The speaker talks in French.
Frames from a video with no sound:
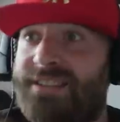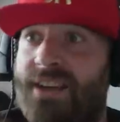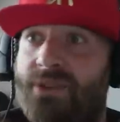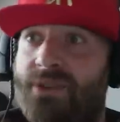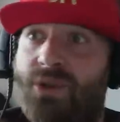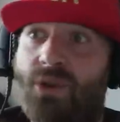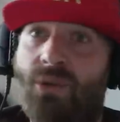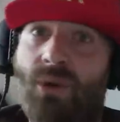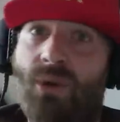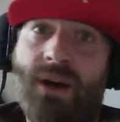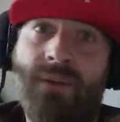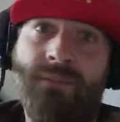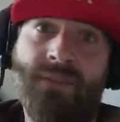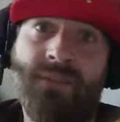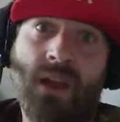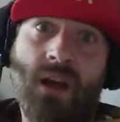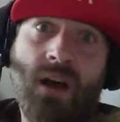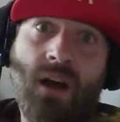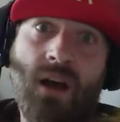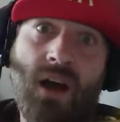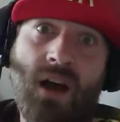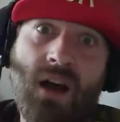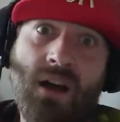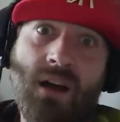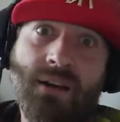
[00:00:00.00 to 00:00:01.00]
un tir de loin
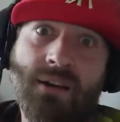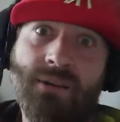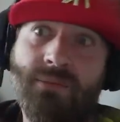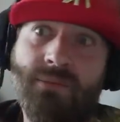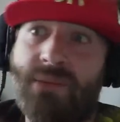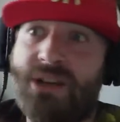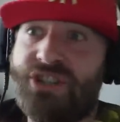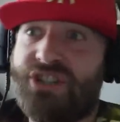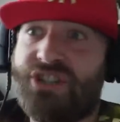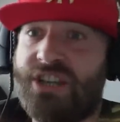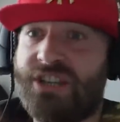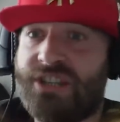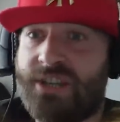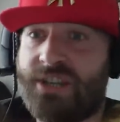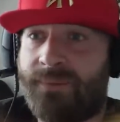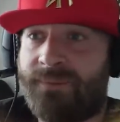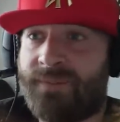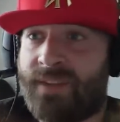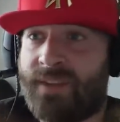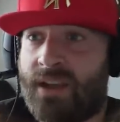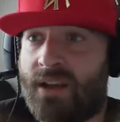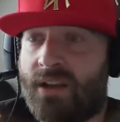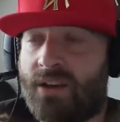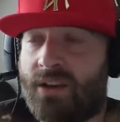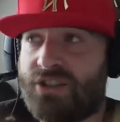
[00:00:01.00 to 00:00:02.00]
Oh, magique
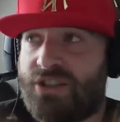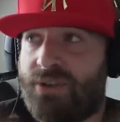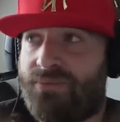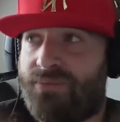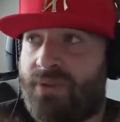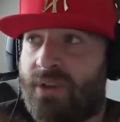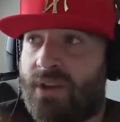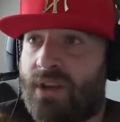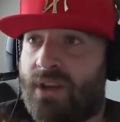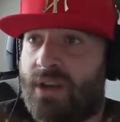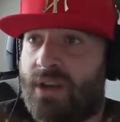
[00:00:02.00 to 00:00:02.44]
J'ai